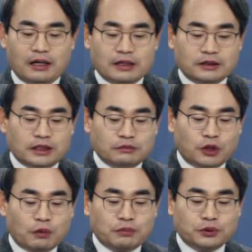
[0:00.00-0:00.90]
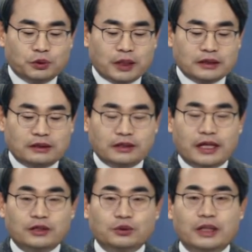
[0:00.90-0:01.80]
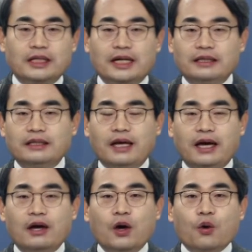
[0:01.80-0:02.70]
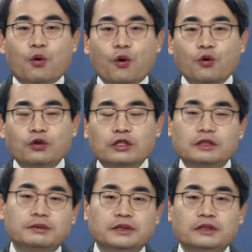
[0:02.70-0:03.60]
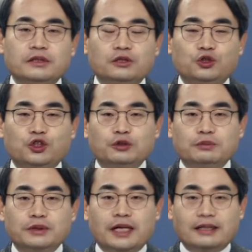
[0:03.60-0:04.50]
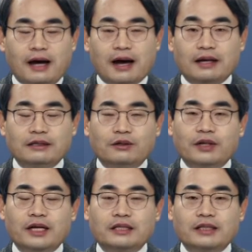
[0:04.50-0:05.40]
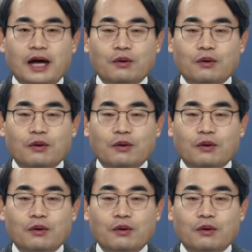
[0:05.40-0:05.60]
지금 정부 쪽에서는 계속 얘기하는 게 공급은 늘 충분하다 이렇게 얘기를 하고